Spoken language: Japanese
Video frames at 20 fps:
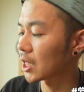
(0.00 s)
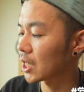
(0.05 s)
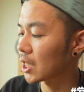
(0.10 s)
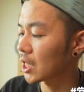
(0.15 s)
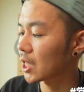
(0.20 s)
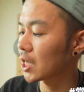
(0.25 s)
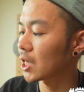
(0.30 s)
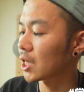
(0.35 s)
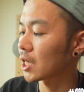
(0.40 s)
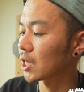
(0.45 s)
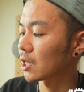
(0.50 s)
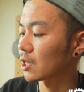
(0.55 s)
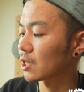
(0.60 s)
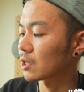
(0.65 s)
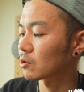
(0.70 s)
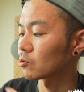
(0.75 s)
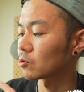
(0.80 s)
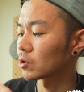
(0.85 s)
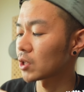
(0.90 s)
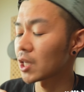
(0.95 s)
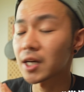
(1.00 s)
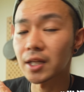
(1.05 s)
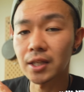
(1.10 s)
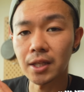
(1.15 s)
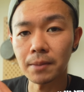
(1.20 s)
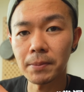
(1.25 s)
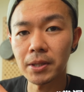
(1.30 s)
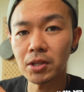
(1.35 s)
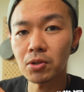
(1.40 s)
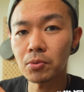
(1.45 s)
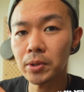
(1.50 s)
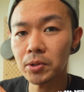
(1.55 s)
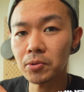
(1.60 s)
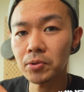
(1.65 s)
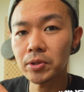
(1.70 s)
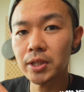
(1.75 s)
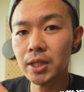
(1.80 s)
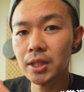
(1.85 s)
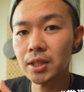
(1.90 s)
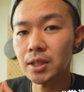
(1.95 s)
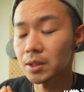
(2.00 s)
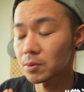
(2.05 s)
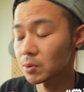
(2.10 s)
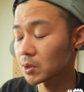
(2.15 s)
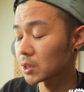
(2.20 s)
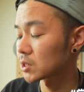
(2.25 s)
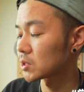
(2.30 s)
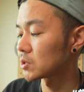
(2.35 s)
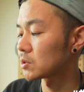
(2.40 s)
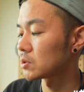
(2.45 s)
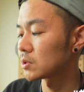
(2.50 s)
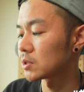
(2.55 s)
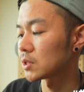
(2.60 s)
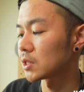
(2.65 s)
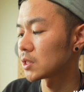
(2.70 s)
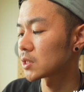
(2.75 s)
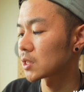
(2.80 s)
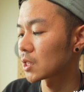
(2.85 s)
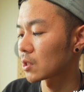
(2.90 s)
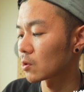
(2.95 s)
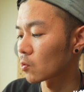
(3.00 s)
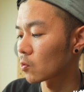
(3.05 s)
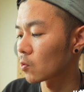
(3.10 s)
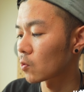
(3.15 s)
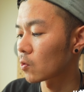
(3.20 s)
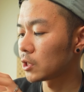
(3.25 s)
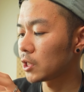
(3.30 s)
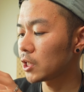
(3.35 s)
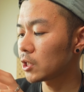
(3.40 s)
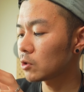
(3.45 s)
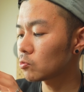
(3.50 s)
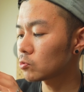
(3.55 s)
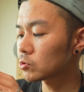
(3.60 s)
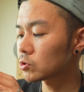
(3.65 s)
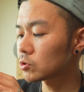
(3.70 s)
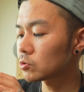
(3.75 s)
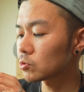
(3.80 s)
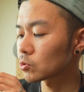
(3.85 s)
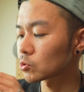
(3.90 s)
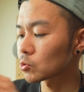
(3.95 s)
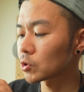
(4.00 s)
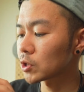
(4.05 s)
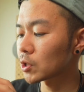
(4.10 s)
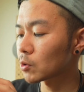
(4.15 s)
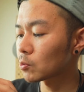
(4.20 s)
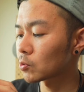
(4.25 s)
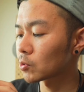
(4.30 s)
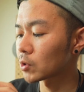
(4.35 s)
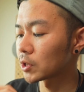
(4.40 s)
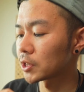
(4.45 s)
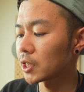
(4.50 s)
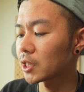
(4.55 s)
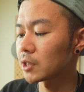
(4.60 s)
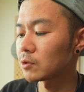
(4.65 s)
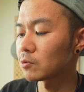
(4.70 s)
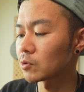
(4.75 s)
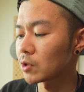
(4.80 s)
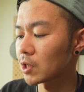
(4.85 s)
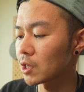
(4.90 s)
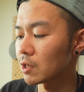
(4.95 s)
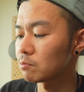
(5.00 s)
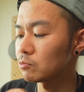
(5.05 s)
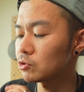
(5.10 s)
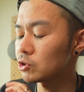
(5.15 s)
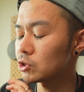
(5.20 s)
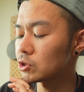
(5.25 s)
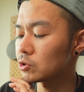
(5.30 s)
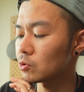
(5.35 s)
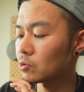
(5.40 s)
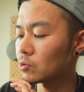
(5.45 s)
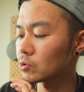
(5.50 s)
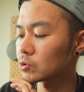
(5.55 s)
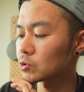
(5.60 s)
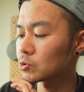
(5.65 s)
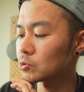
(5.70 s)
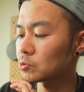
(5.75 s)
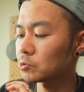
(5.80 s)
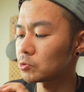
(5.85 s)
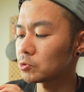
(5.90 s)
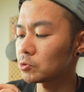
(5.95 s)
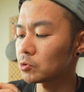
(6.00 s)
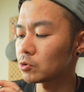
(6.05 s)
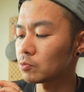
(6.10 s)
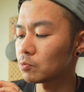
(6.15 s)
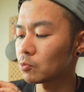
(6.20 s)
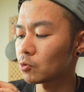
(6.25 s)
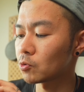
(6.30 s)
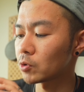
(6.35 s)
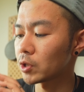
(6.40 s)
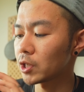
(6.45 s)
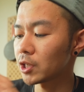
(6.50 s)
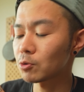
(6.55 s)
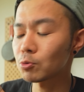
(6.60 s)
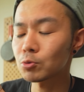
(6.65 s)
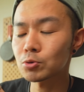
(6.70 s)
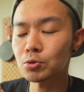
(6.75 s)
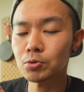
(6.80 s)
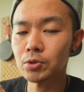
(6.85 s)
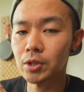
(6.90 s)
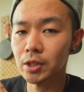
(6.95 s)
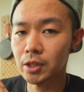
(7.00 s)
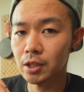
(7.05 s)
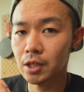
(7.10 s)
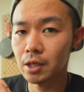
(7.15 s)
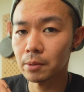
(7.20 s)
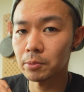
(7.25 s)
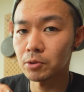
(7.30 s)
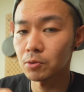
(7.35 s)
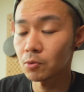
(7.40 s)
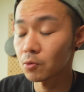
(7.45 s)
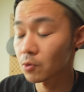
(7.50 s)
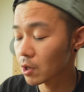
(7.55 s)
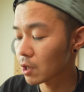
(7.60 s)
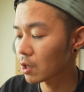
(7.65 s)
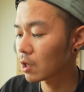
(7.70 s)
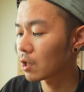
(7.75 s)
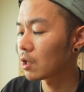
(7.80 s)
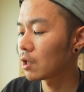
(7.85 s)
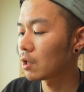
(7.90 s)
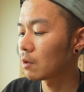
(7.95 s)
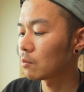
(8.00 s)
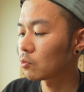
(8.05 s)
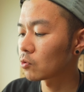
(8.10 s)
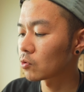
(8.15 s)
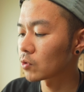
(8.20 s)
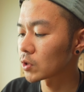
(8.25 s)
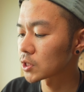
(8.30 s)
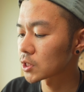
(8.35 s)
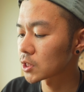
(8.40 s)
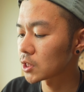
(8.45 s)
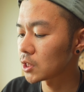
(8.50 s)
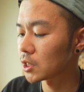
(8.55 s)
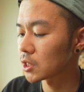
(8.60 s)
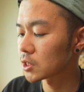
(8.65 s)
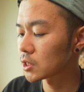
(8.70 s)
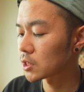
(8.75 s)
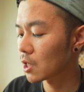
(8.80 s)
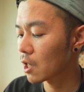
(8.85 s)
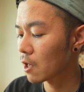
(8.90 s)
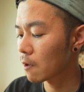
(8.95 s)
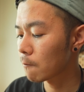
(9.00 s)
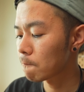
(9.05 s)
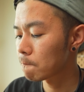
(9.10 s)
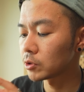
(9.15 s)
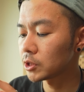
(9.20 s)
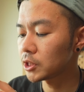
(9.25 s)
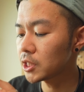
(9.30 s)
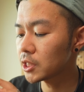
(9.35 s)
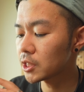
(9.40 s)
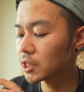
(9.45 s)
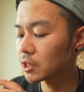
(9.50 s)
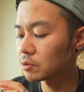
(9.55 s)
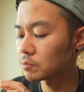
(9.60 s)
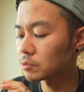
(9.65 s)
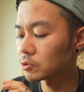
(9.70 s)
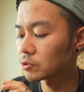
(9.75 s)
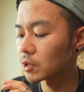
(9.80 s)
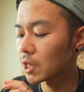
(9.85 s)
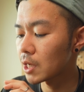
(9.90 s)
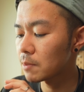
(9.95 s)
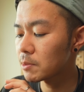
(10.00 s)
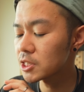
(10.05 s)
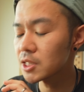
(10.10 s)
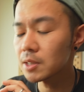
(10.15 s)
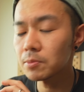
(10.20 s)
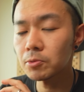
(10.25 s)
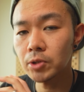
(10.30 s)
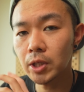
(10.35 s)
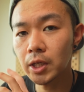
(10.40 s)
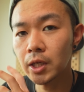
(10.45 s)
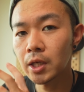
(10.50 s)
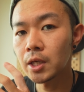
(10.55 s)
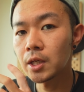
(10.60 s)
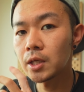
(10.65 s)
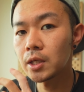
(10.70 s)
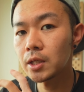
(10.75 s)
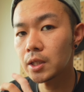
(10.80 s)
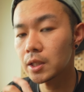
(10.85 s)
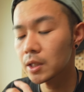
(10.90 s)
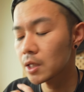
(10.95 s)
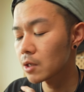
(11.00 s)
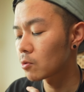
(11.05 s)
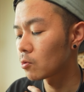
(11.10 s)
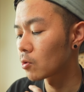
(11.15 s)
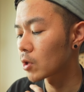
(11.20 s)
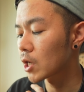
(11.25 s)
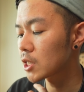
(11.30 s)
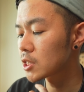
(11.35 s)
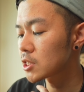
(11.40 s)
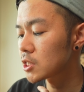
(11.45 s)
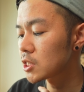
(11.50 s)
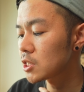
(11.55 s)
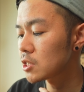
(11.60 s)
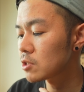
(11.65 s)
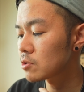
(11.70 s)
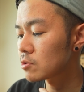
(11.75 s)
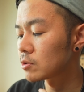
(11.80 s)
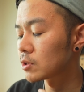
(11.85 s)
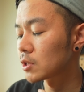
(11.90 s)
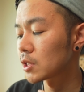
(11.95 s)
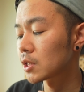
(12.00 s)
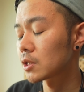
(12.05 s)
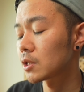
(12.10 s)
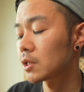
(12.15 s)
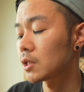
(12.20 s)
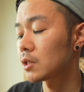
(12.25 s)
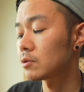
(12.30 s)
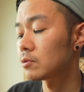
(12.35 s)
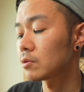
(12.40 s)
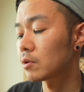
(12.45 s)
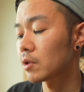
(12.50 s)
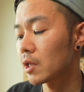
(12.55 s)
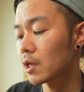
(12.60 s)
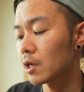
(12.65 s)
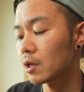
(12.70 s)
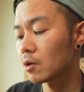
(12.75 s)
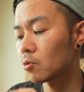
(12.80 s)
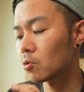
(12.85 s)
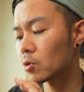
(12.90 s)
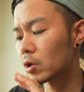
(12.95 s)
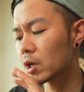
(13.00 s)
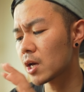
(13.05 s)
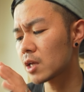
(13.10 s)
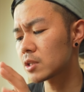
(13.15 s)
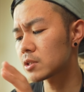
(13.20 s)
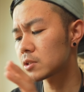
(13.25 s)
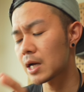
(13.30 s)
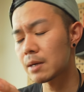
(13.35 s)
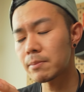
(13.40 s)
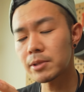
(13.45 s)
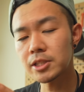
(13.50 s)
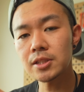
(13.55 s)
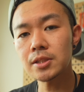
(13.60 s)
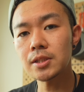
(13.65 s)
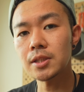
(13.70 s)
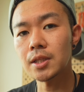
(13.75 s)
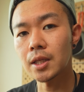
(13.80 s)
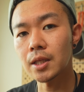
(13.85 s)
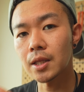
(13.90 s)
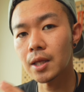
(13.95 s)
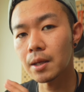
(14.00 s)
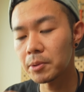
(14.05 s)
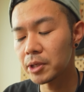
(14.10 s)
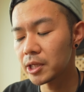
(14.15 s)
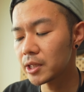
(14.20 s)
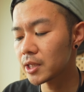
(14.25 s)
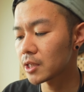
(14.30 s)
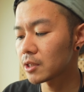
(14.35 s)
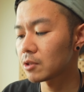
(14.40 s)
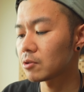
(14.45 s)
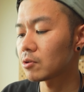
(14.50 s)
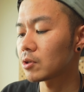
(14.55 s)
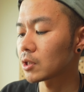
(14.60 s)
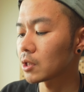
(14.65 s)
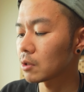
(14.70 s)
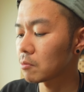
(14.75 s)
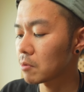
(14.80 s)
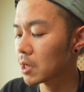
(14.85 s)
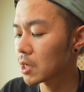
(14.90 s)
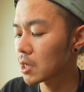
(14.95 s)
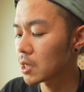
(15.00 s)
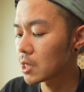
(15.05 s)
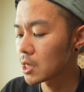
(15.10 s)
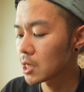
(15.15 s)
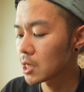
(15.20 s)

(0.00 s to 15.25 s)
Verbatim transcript: て、あと手がねベトベトになったりとかするんですけど、冷凍するとそういったことがないので、むしろ常温よりも冷凍状態で食べる方が僕は好きですね。冷えてる分甘さもね、えー、結構感じにくくなってるんで、これが甘すぎて食べれないという方は